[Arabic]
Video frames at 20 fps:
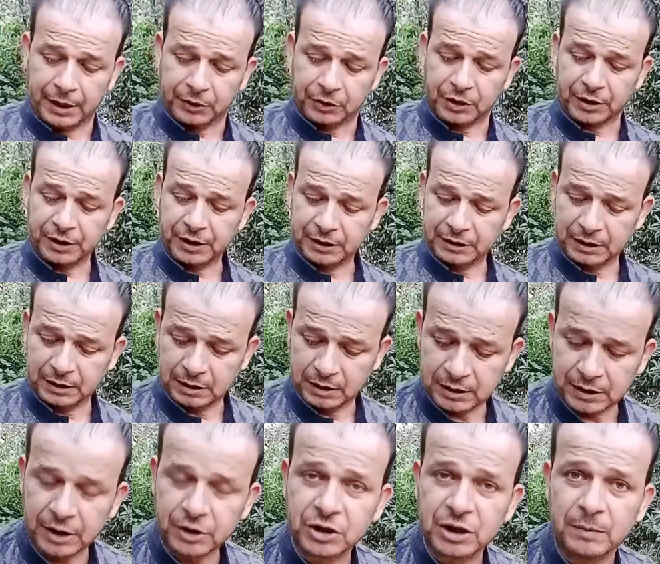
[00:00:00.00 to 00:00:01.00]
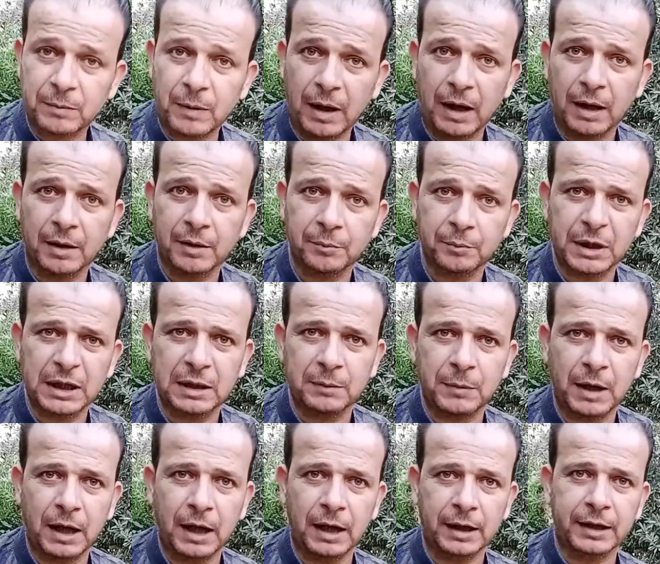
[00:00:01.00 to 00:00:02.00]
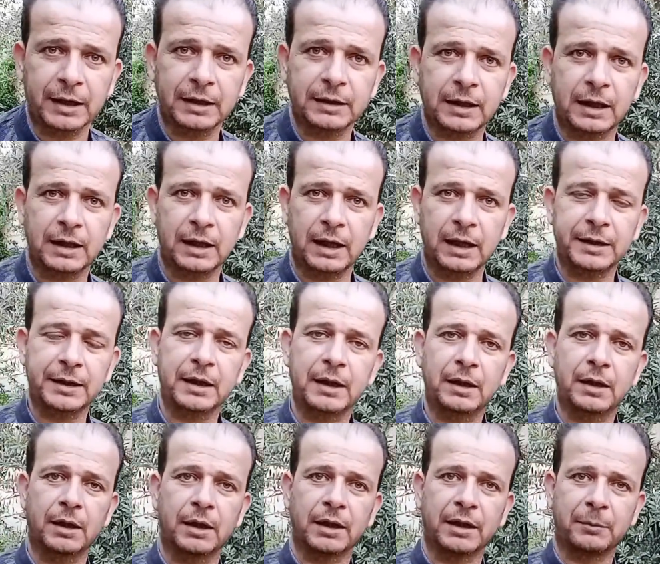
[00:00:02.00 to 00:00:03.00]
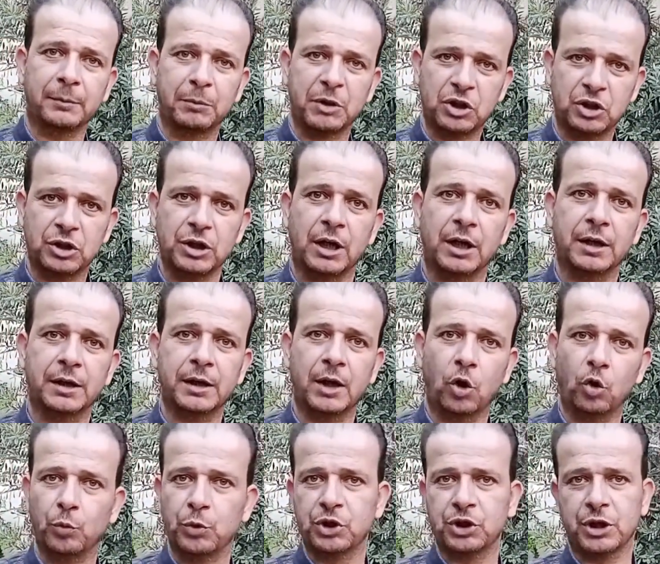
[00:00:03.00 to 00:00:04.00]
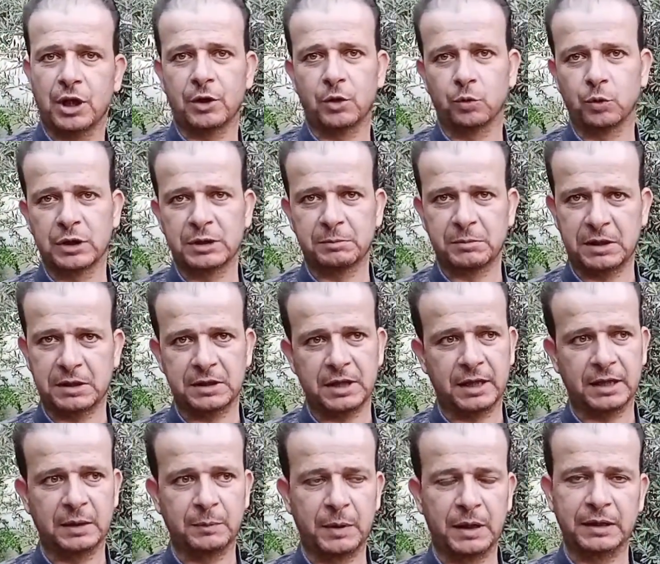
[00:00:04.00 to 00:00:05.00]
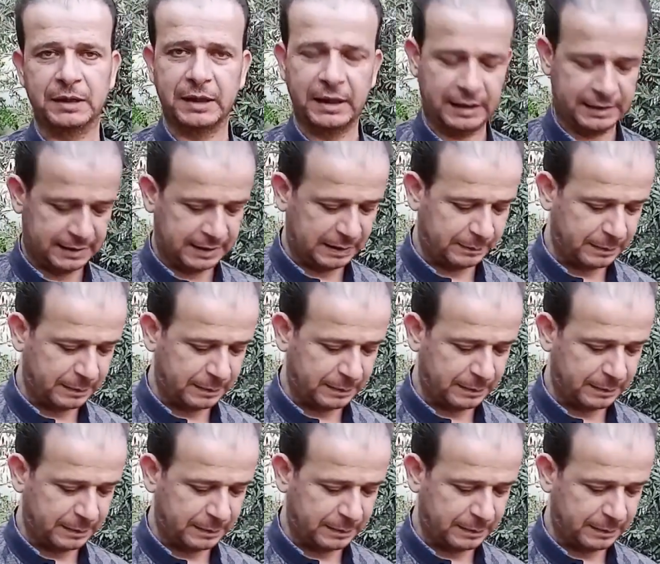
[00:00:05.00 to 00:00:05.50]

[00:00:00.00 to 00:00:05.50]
طريقه الرش تبعها مثل ما حكيت هلا انا بالشهر او بالشهر ونص بتستخدمها انت اذا